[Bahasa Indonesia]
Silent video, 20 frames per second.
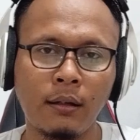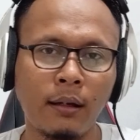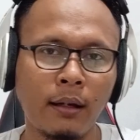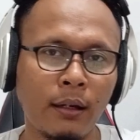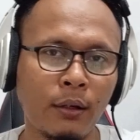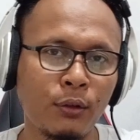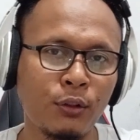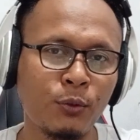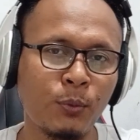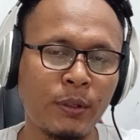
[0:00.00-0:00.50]

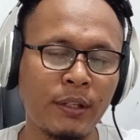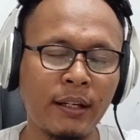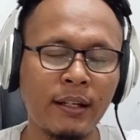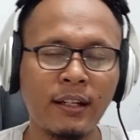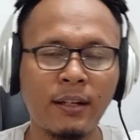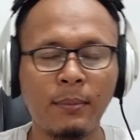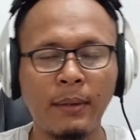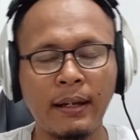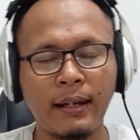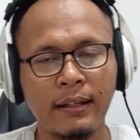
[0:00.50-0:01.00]
Halo semuanya,
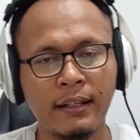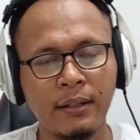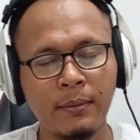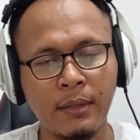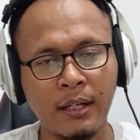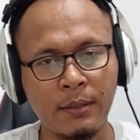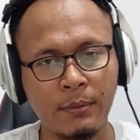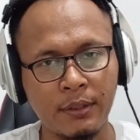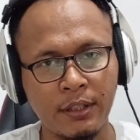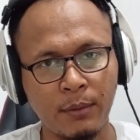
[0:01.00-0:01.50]
kembali lagi
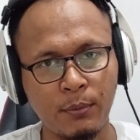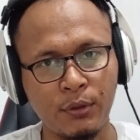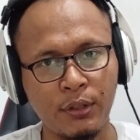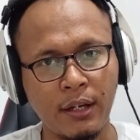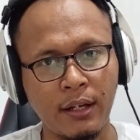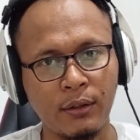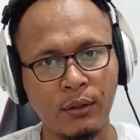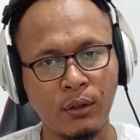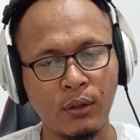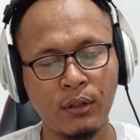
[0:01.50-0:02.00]
bersama saya
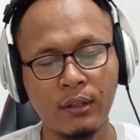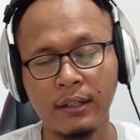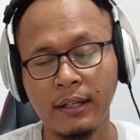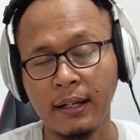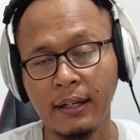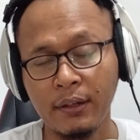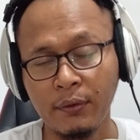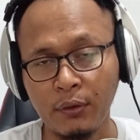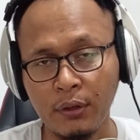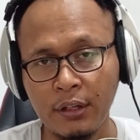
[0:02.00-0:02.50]
Bujianto
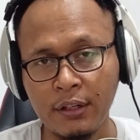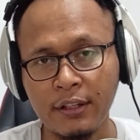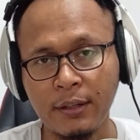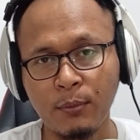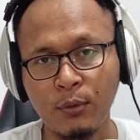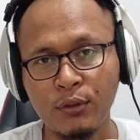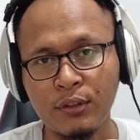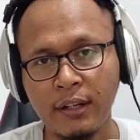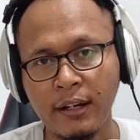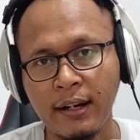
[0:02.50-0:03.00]
dan di video ini
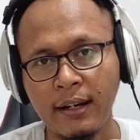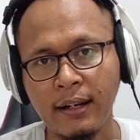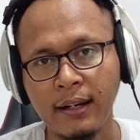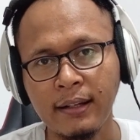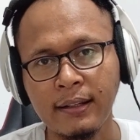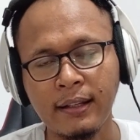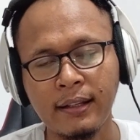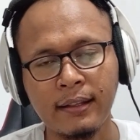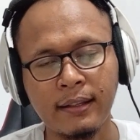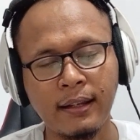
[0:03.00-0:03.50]
saya mau sharing
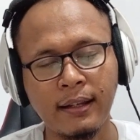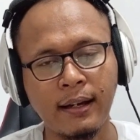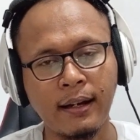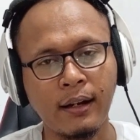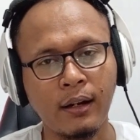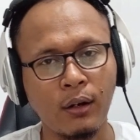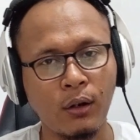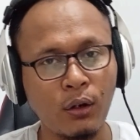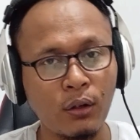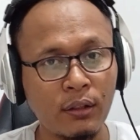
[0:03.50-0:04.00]
lagi
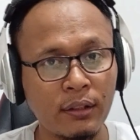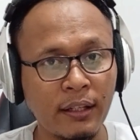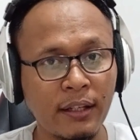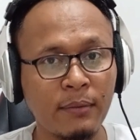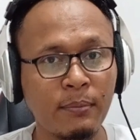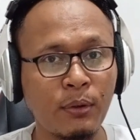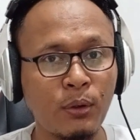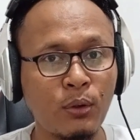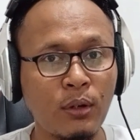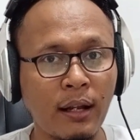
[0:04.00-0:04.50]
tentang
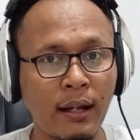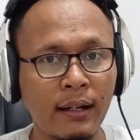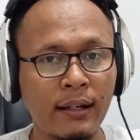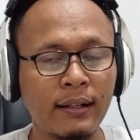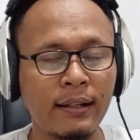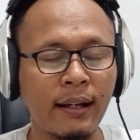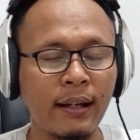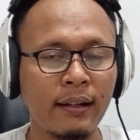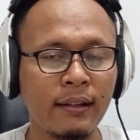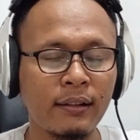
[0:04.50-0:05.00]
konten
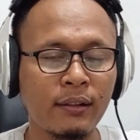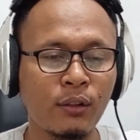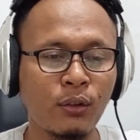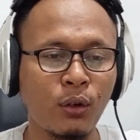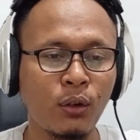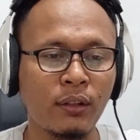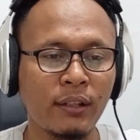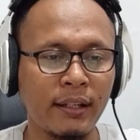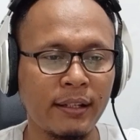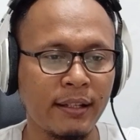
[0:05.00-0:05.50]
berulang dan
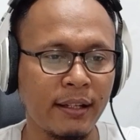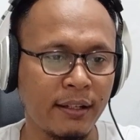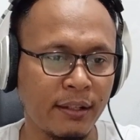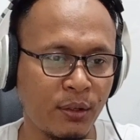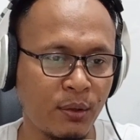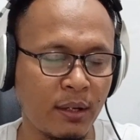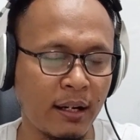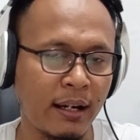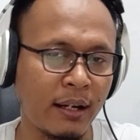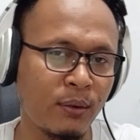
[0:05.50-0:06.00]
konten yang
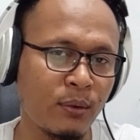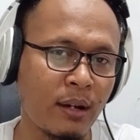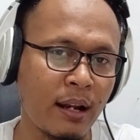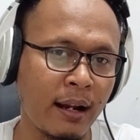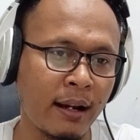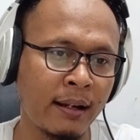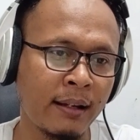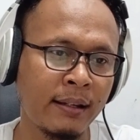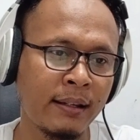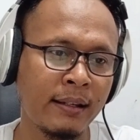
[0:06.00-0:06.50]
digunakan
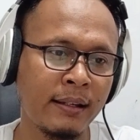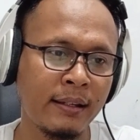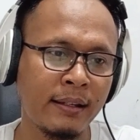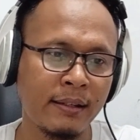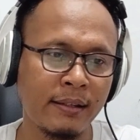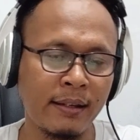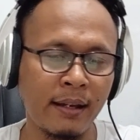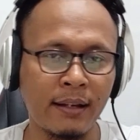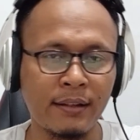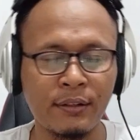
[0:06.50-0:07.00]
ulang.
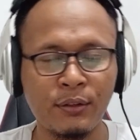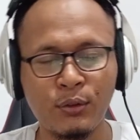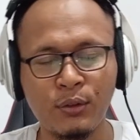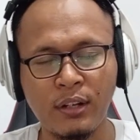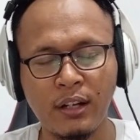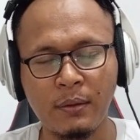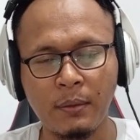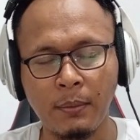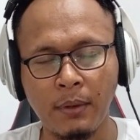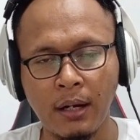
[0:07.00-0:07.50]
Ya, saya
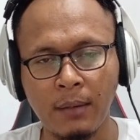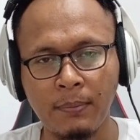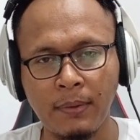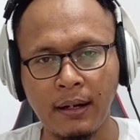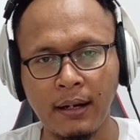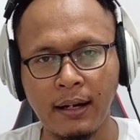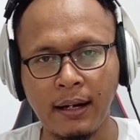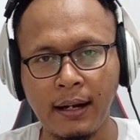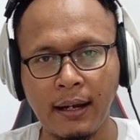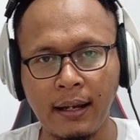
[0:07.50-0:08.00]
sudah
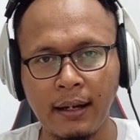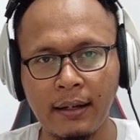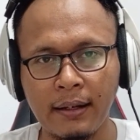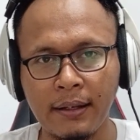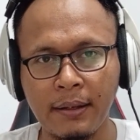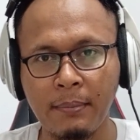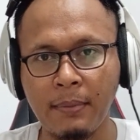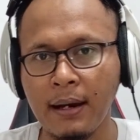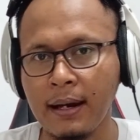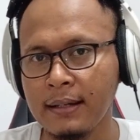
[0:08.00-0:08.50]
beberapa
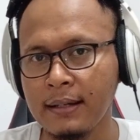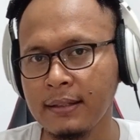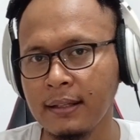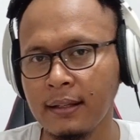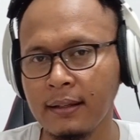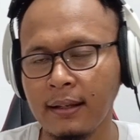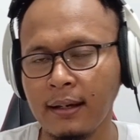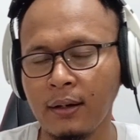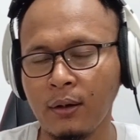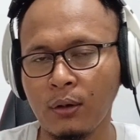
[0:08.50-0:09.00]
kali bahas
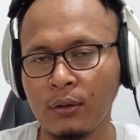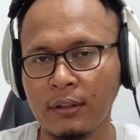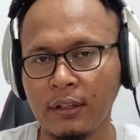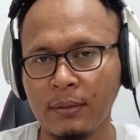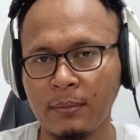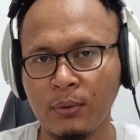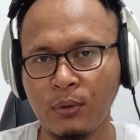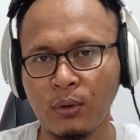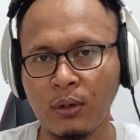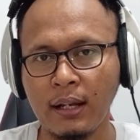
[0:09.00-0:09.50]
tentang
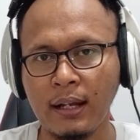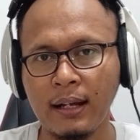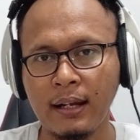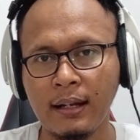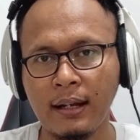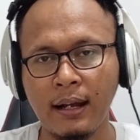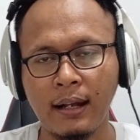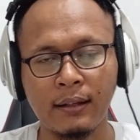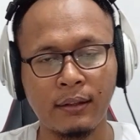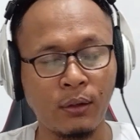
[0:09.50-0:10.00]
konten
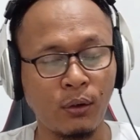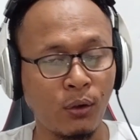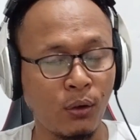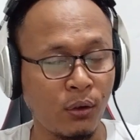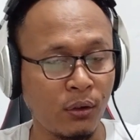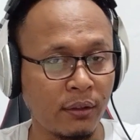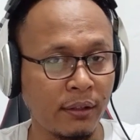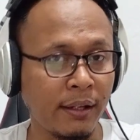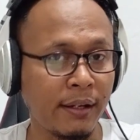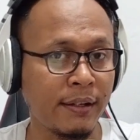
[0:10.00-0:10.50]
berulang atau
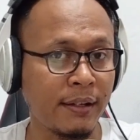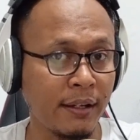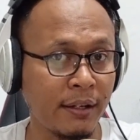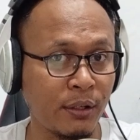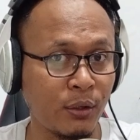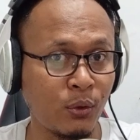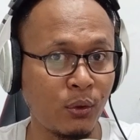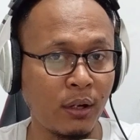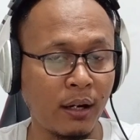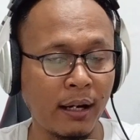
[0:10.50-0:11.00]
konten yang
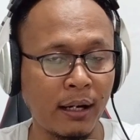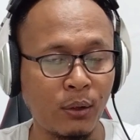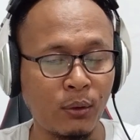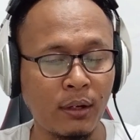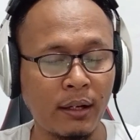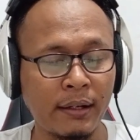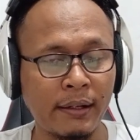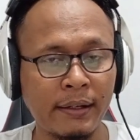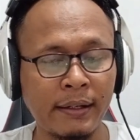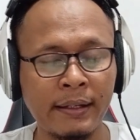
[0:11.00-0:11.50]
digunakan
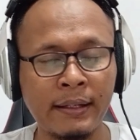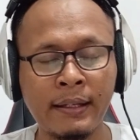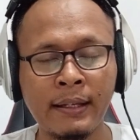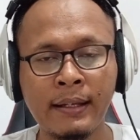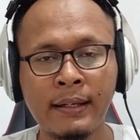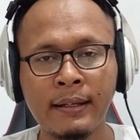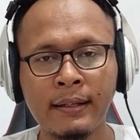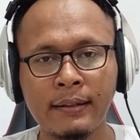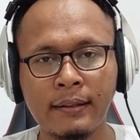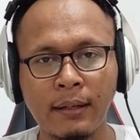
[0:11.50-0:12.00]
ulang ini,
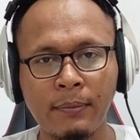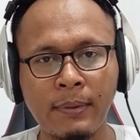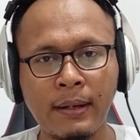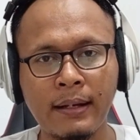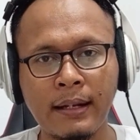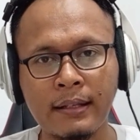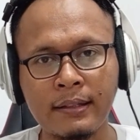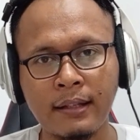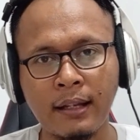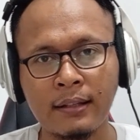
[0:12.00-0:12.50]
tapi
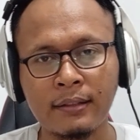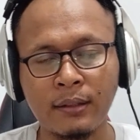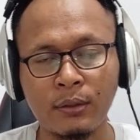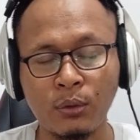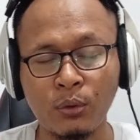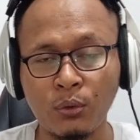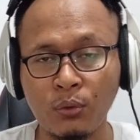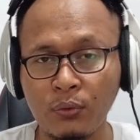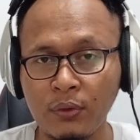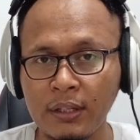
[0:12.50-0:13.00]
ada salah
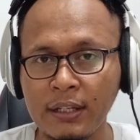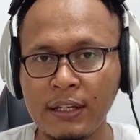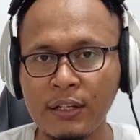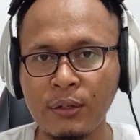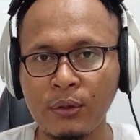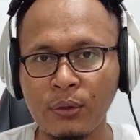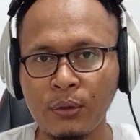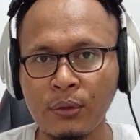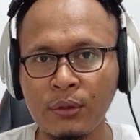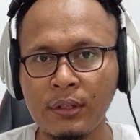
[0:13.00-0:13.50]
satu
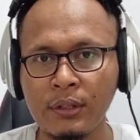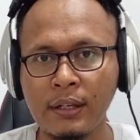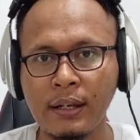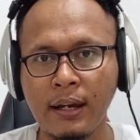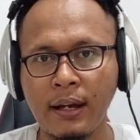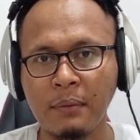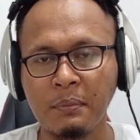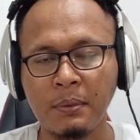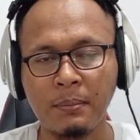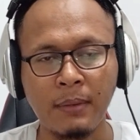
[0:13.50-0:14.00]
video
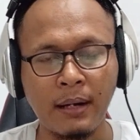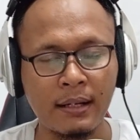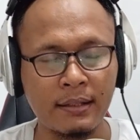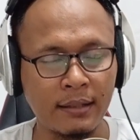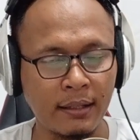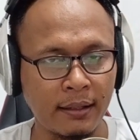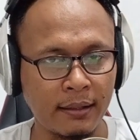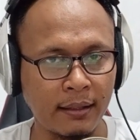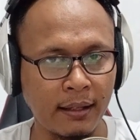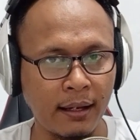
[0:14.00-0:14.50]
yang
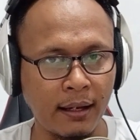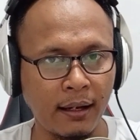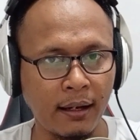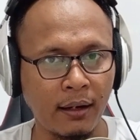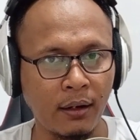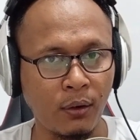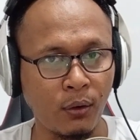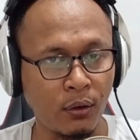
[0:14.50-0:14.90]
membahas tentang